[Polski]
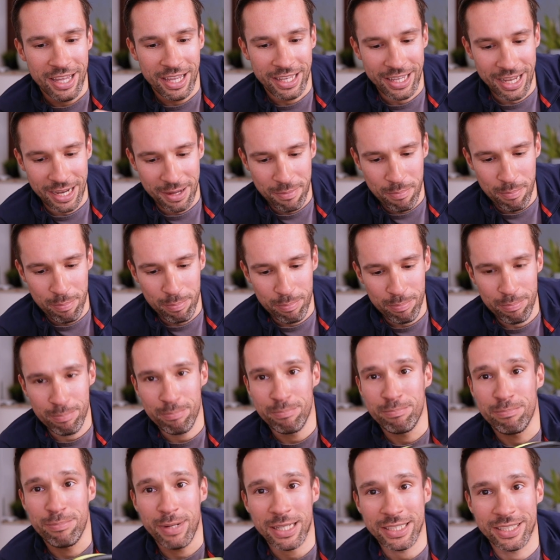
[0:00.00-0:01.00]
jak
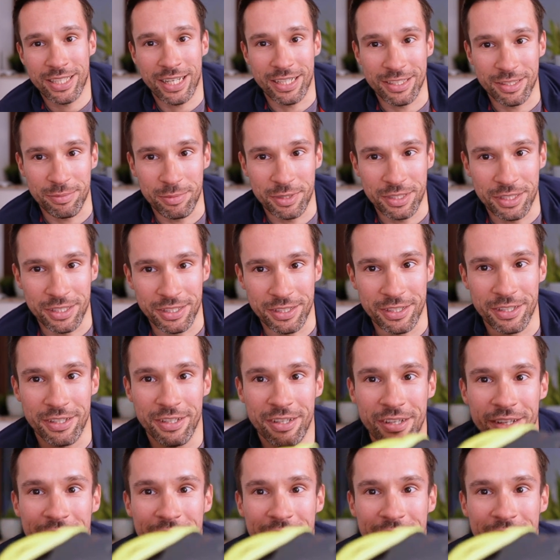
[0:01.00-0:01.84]
pas transmisyjny.